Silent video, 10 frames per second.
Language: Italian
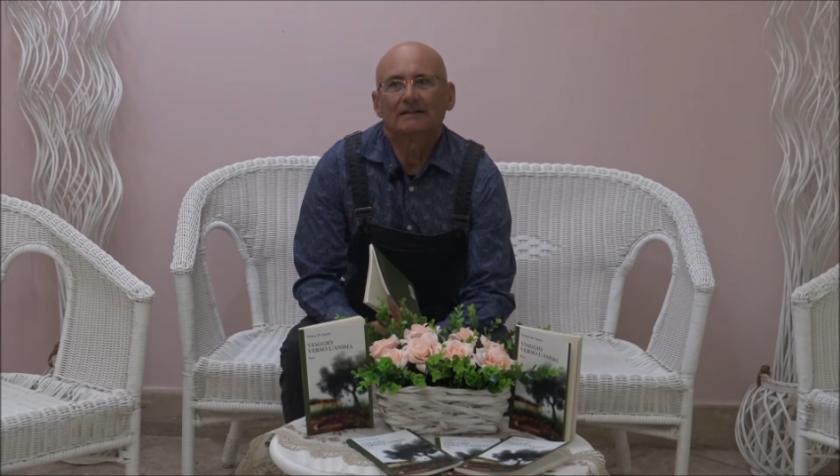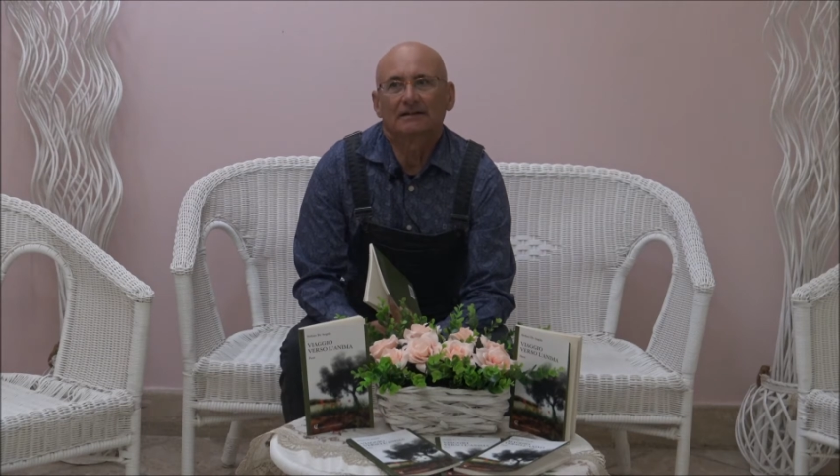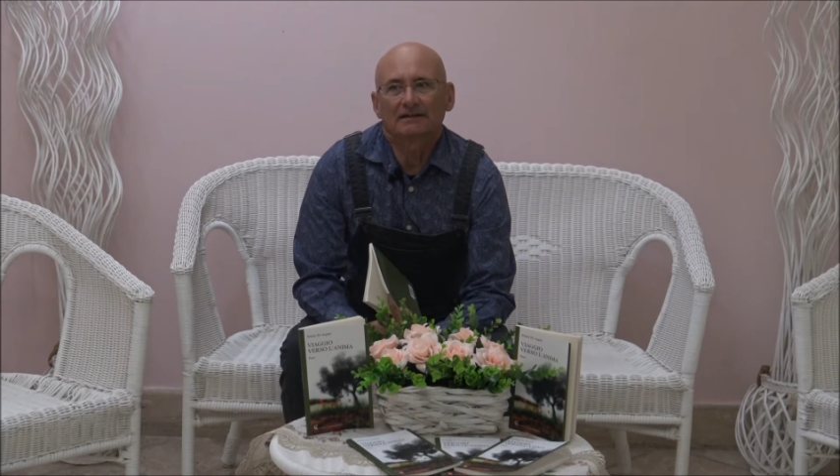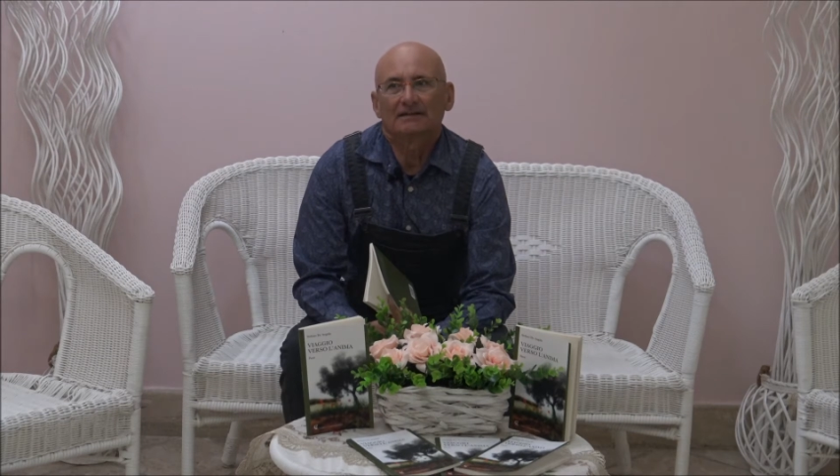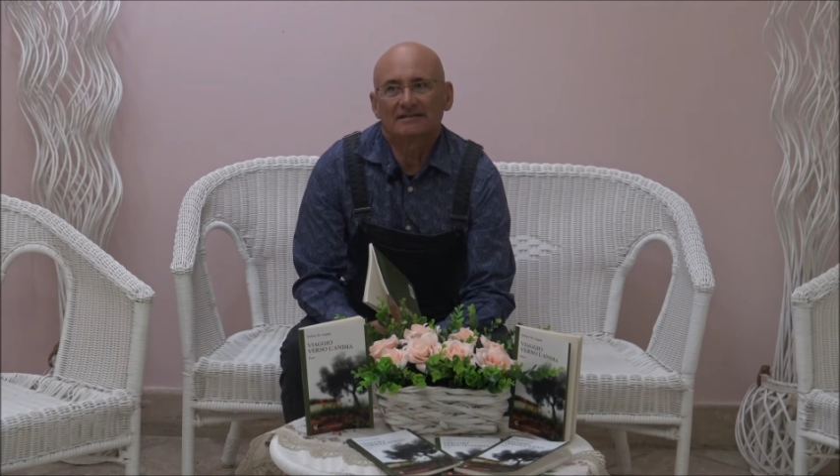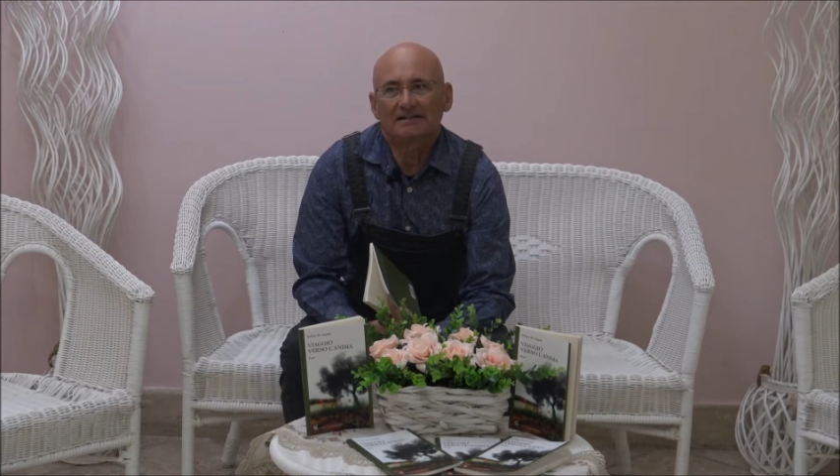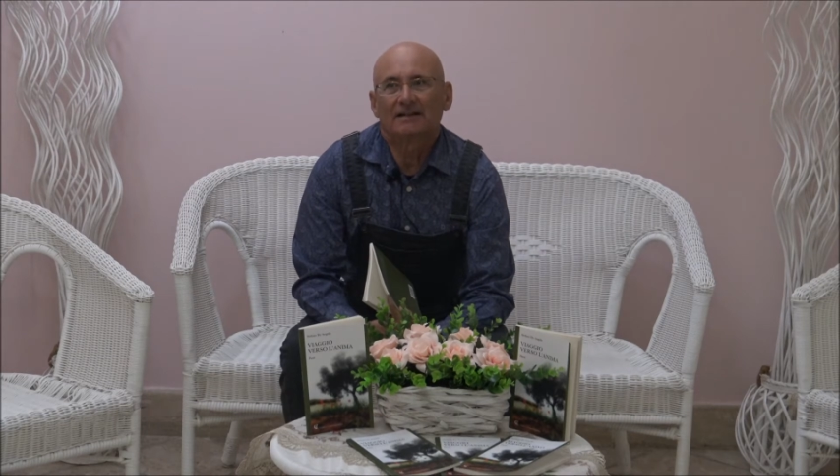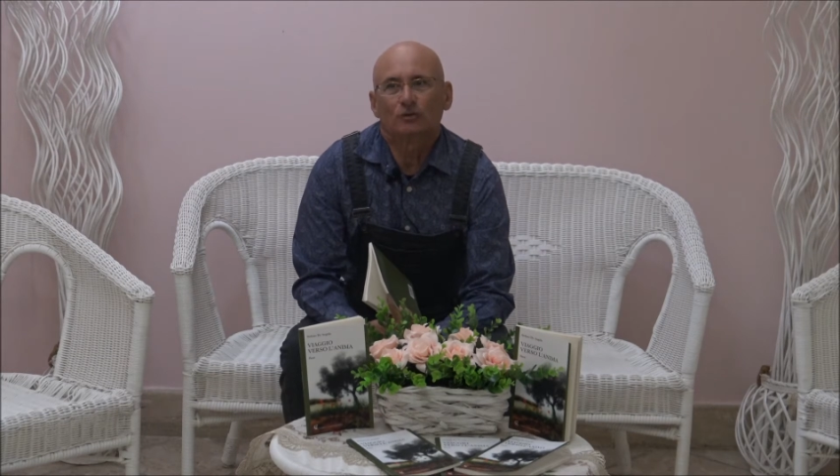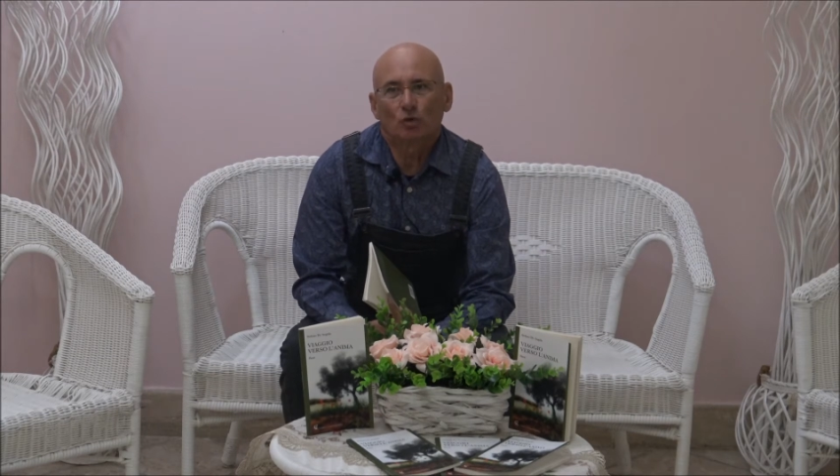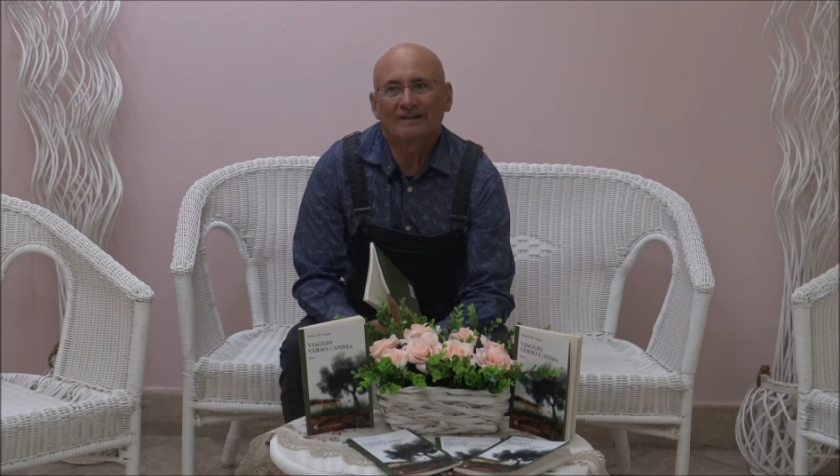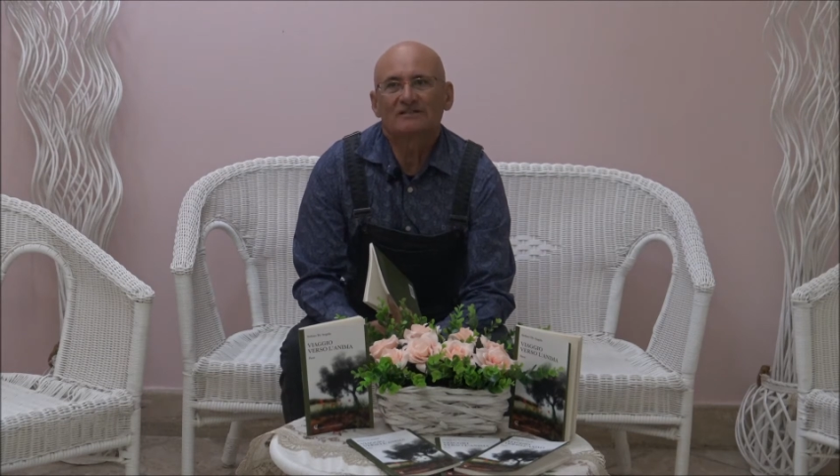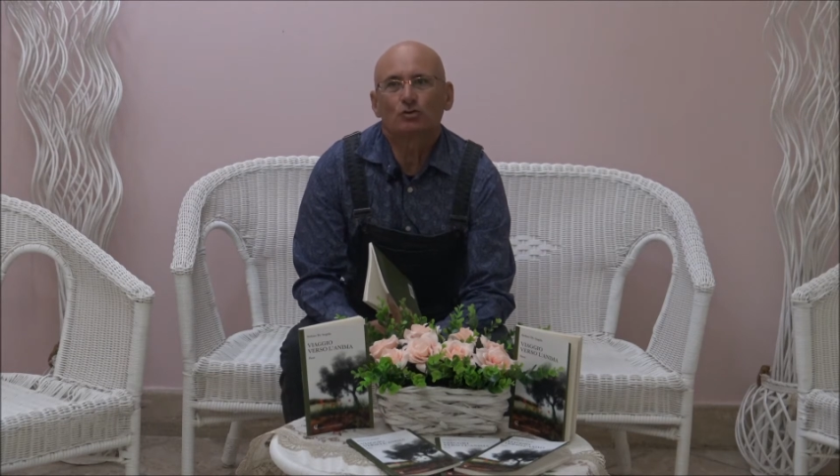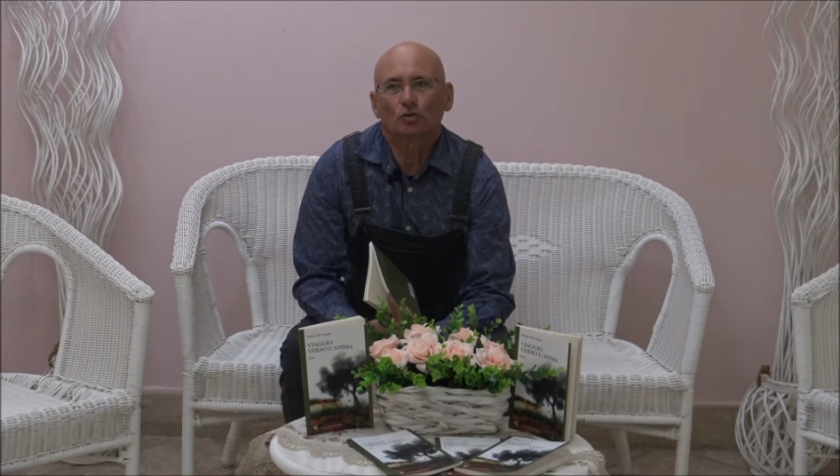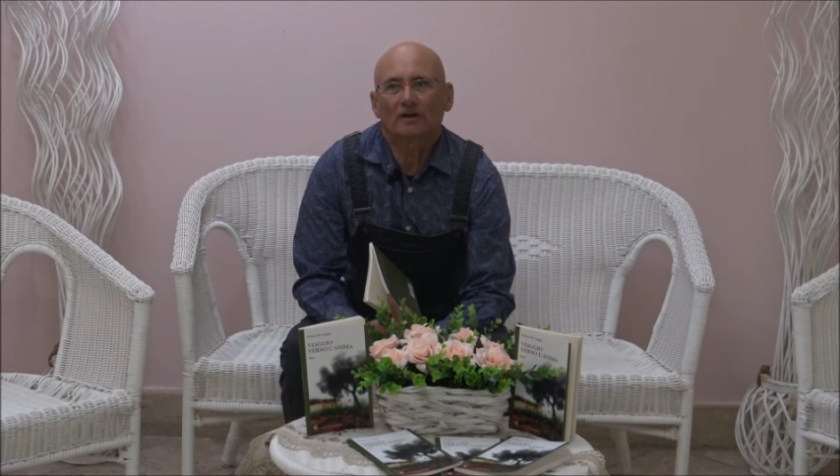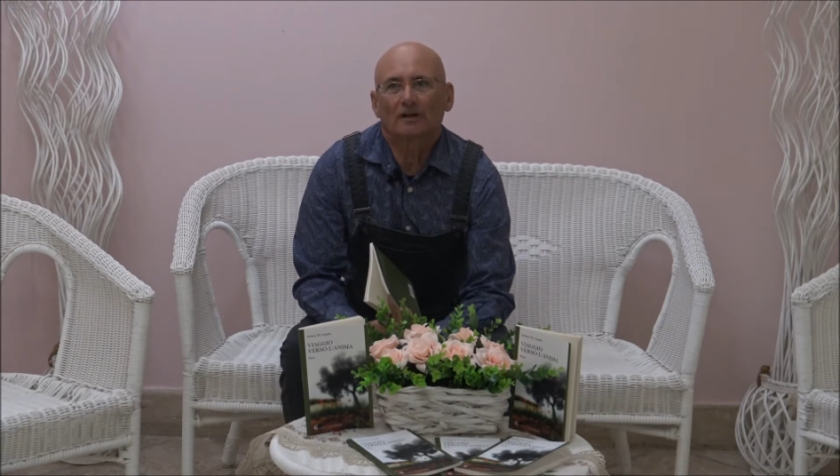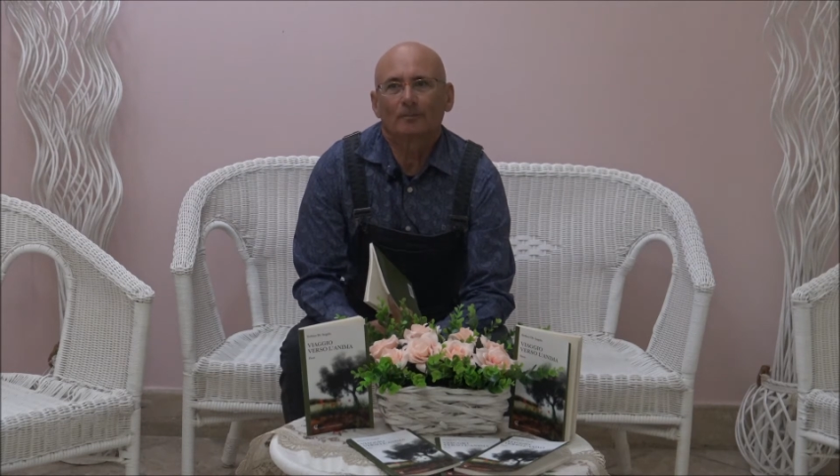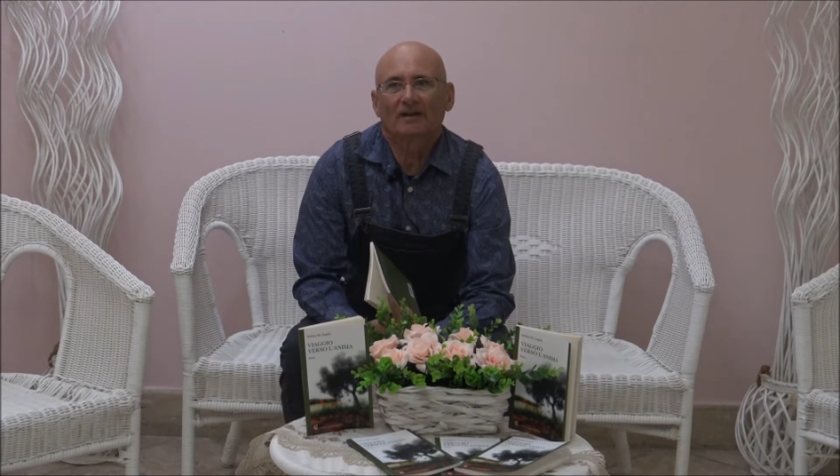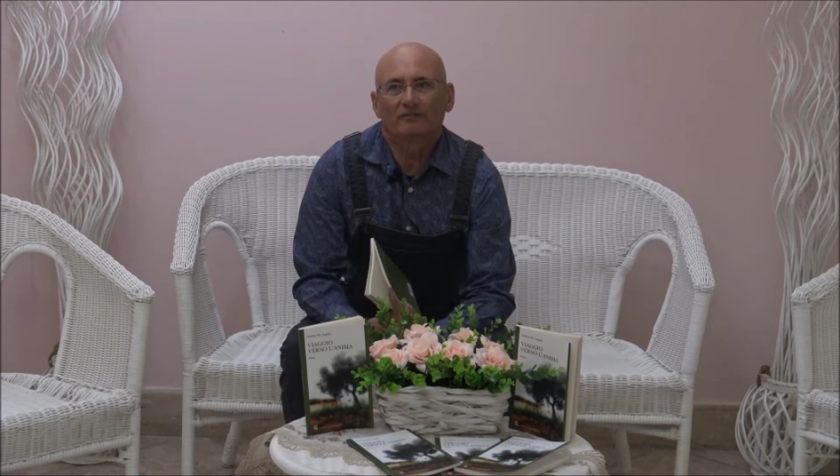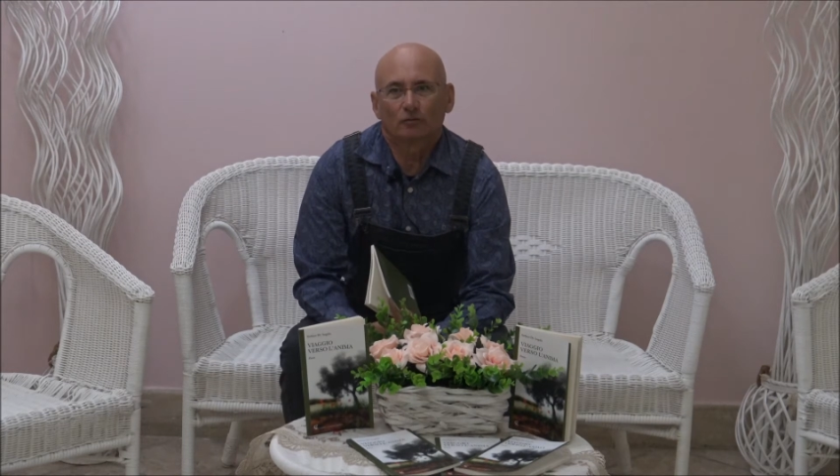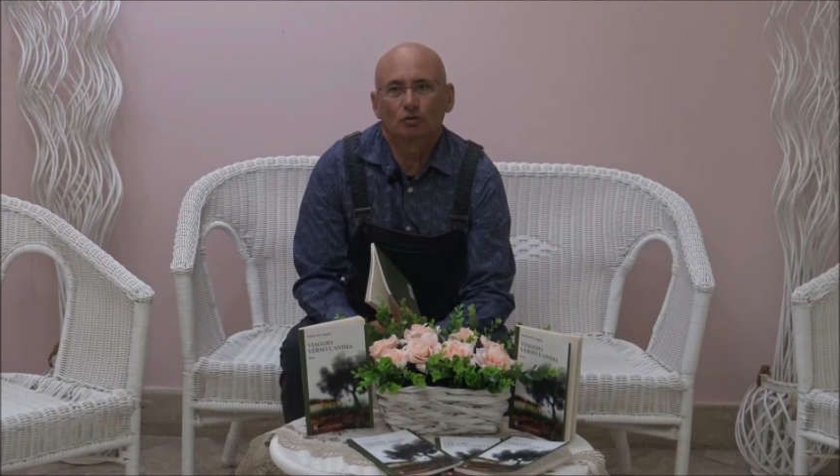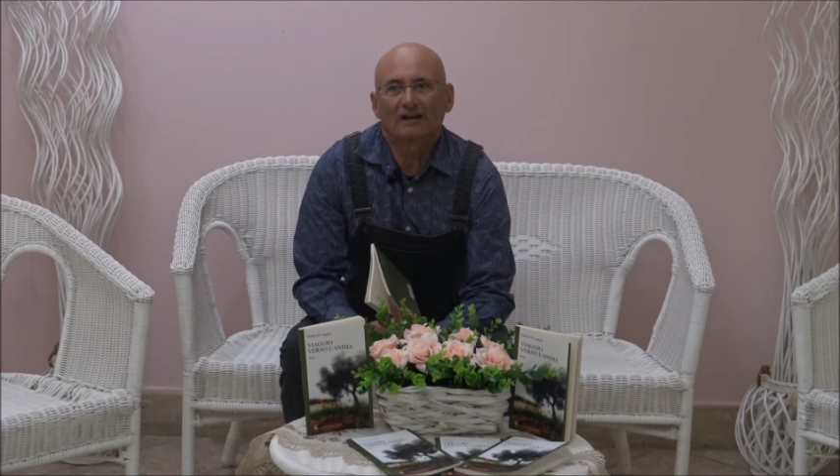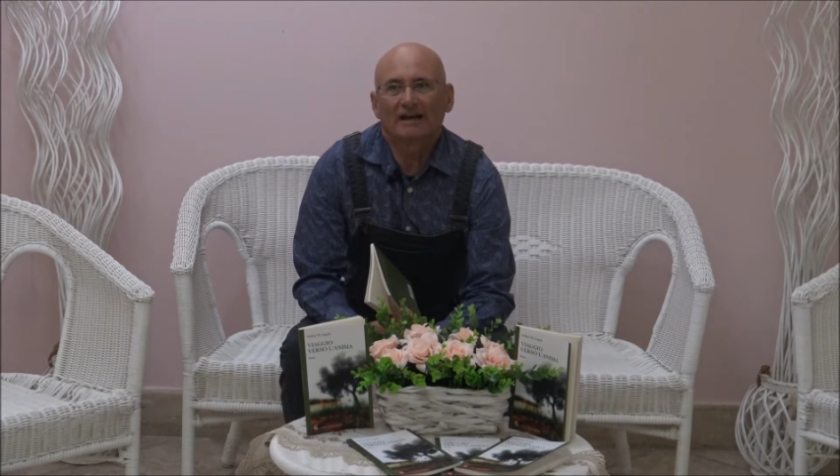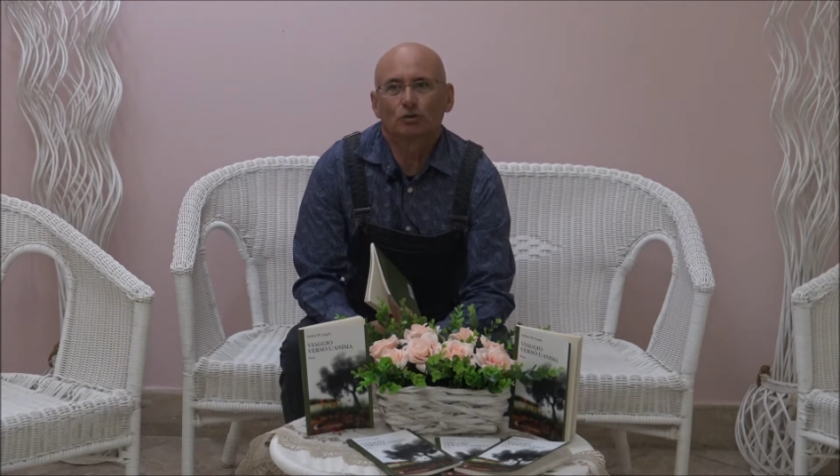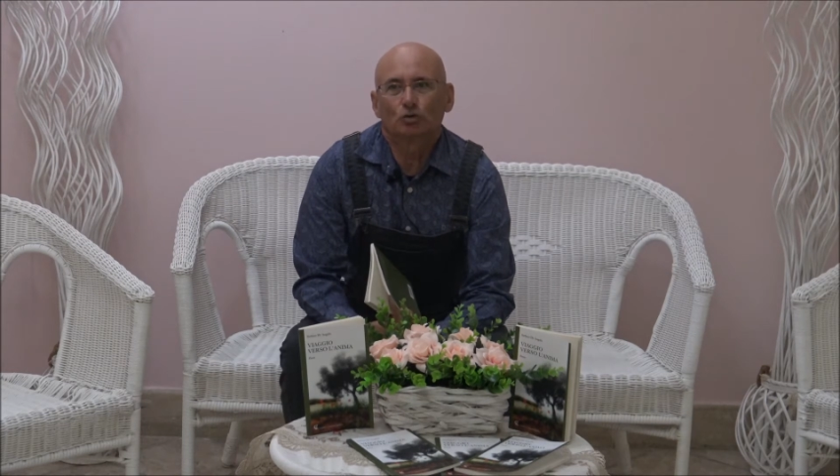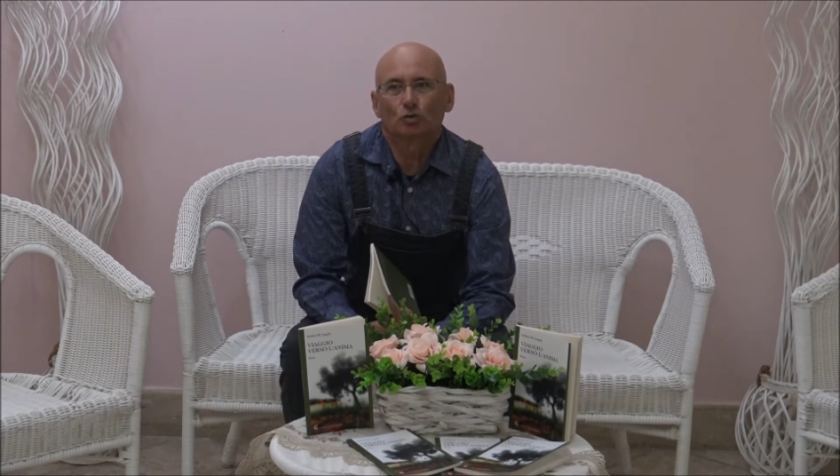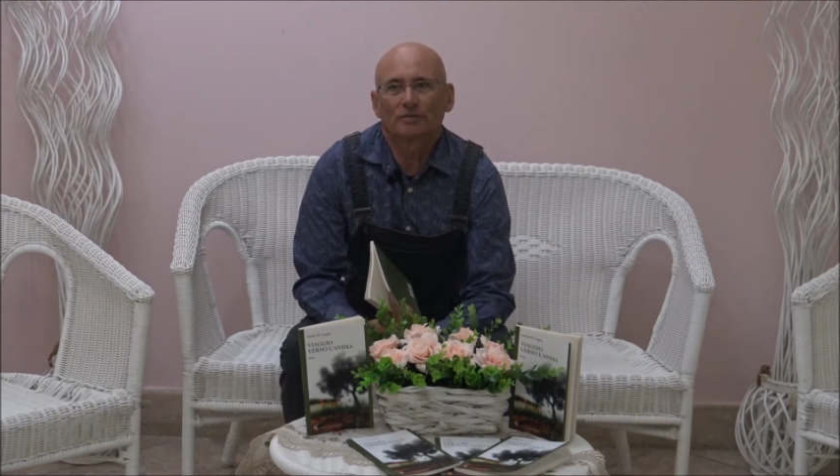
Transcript: Eh, sì, l'educazione mi ha fondato